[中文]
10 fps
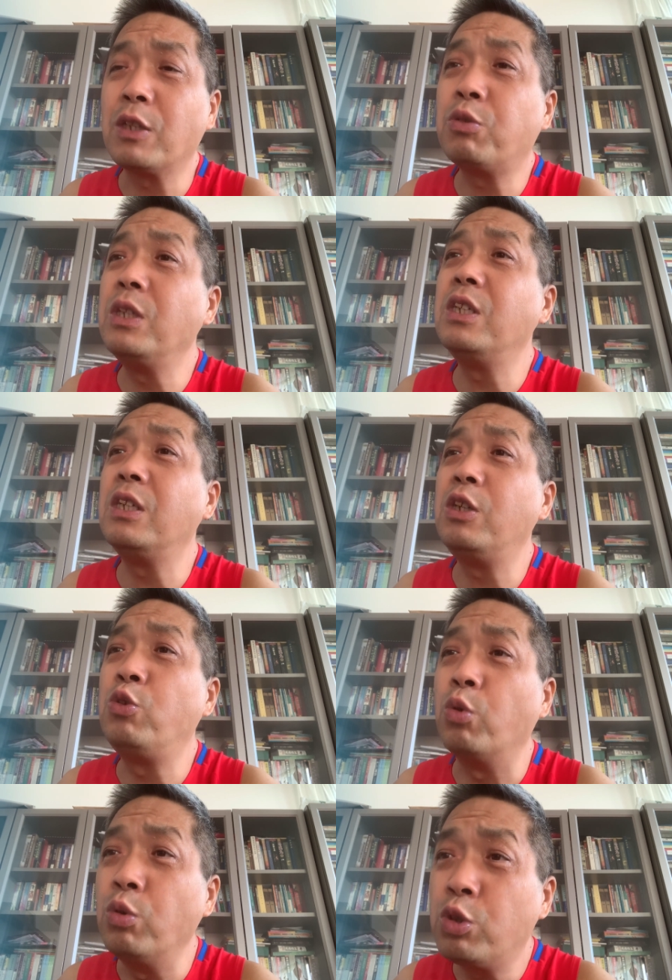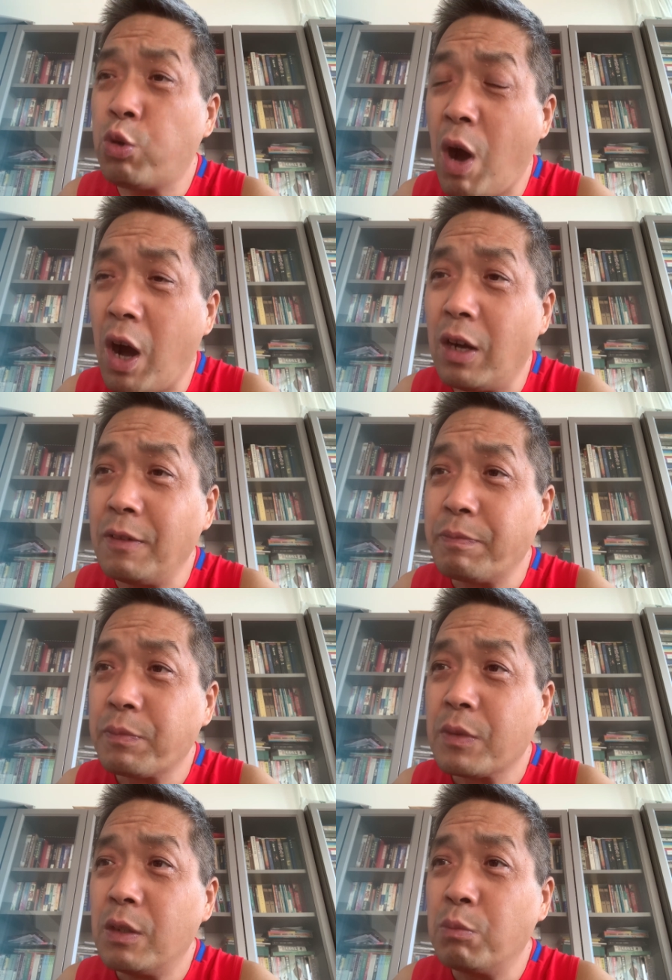最近融创
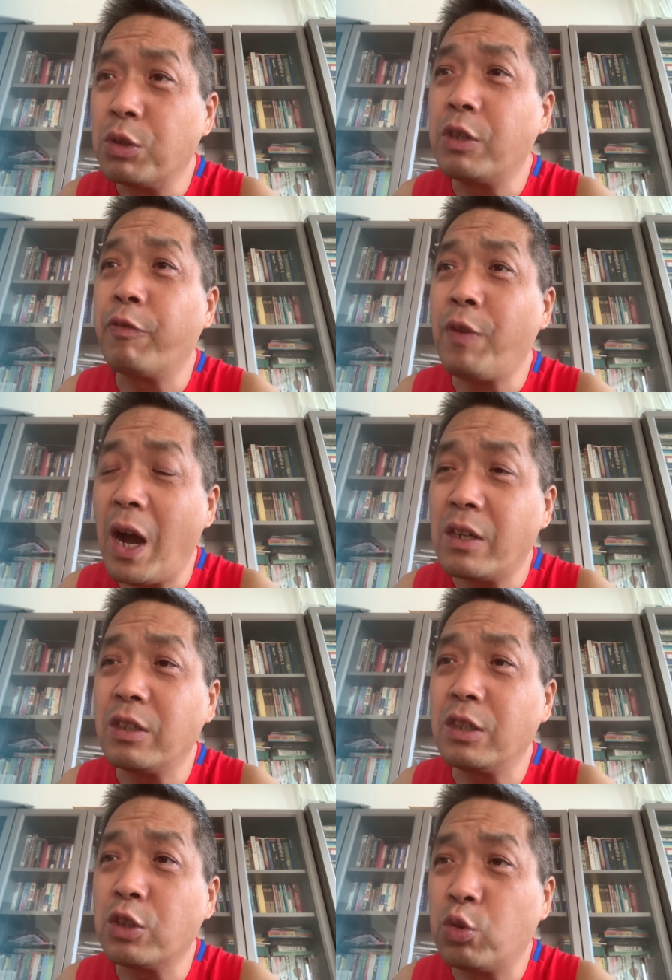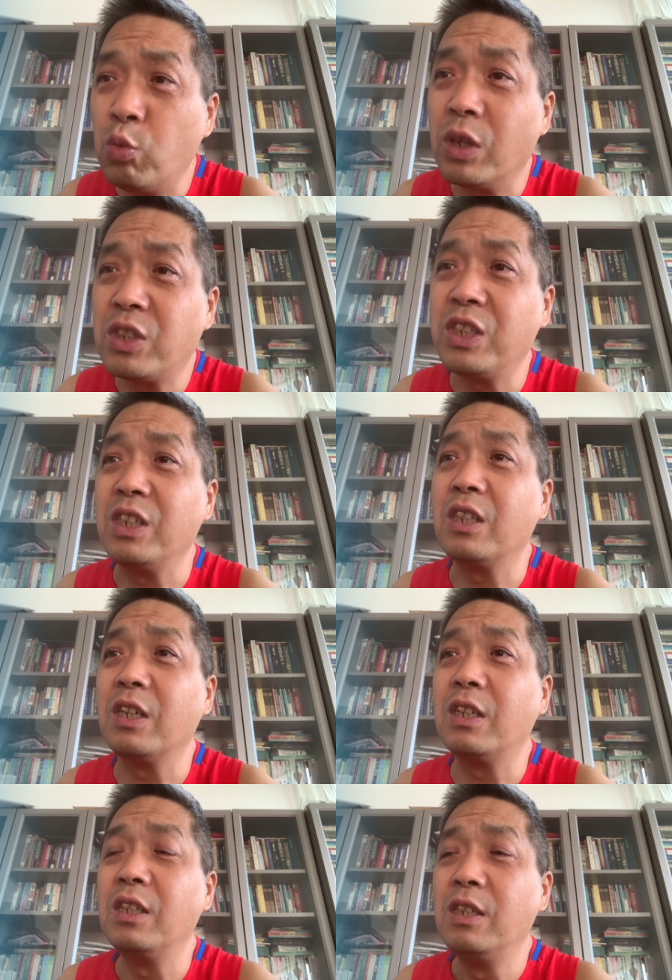不是发生了多起
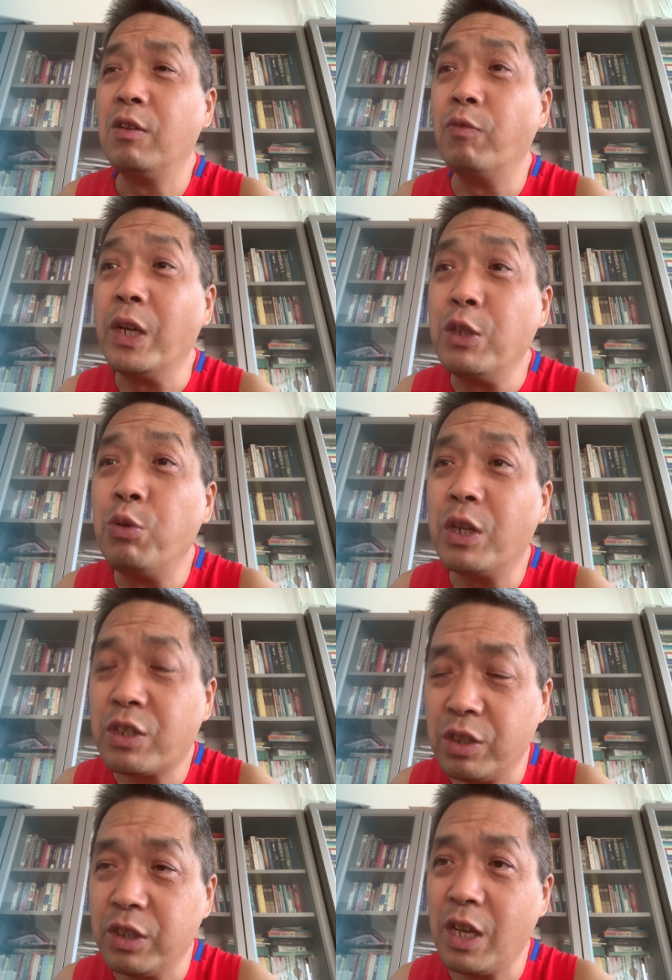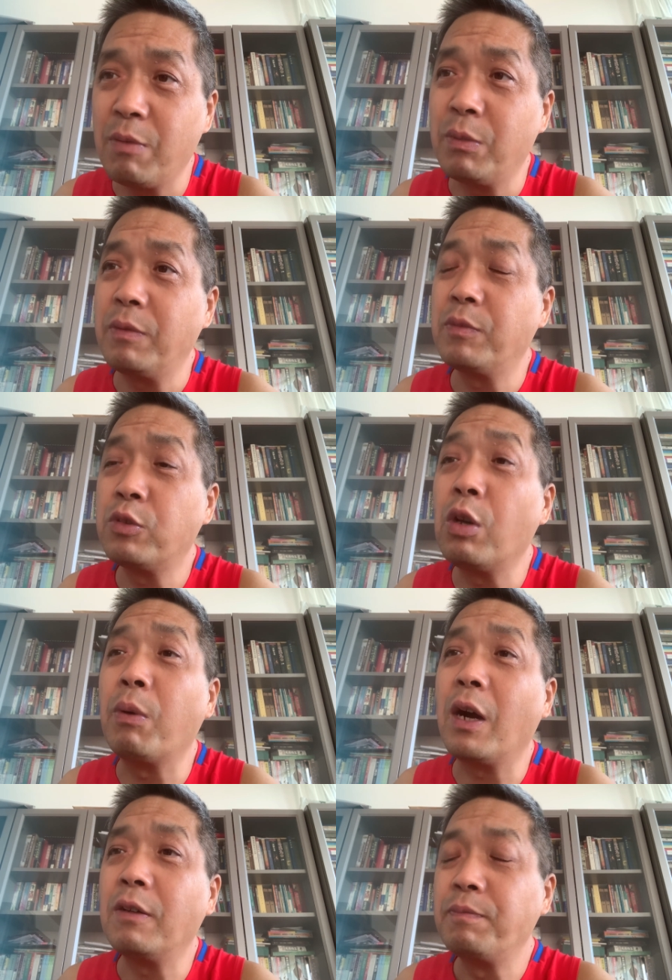的违约事件吗？对
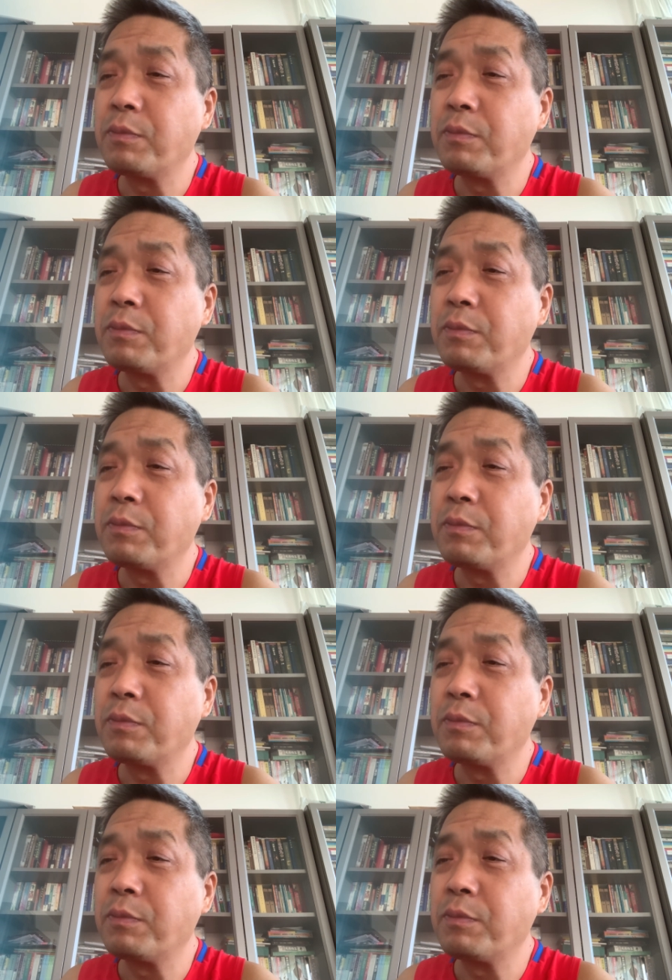吧？